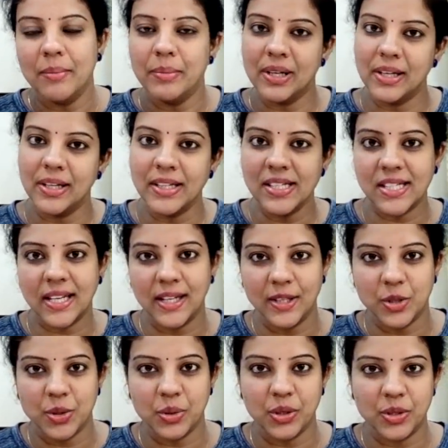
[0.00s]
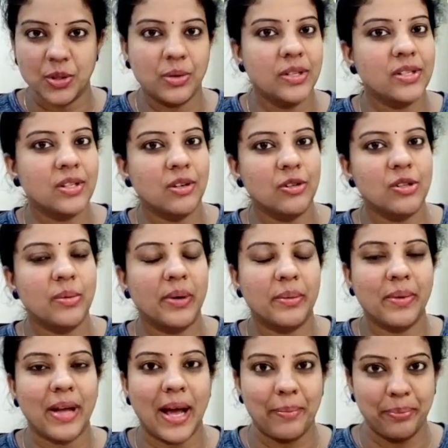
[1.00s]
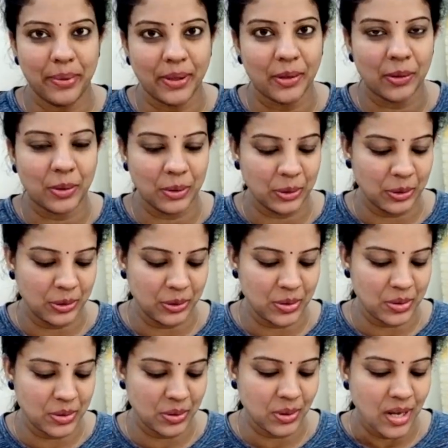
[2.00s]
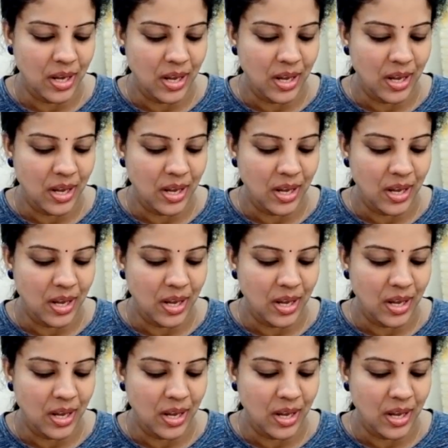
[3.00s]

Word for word: మీరు లింక్స్కి వెళ్ళి చూడొచ్చు డిస్కౌంట్ లో మనం హ్యాపీగా కొనుక్కోవచ్చు